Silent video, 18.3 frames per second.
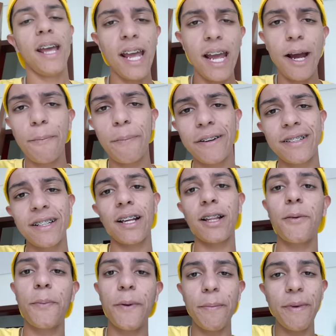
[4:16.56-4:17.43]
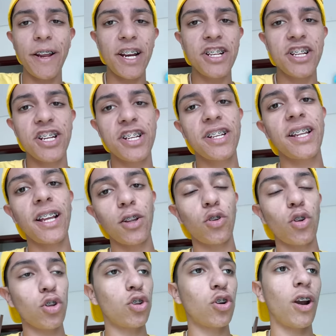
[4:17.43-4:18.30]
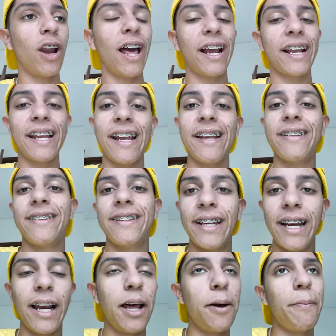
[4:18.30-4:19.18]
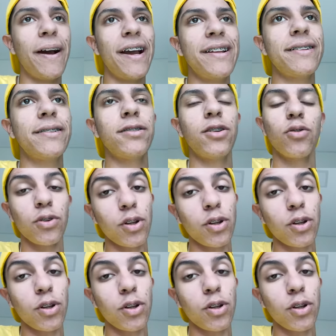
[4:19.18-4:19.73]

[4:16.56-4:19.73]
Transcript: É, rapaziada, primeiro a gente tentou trollar aqui a estrela, mas não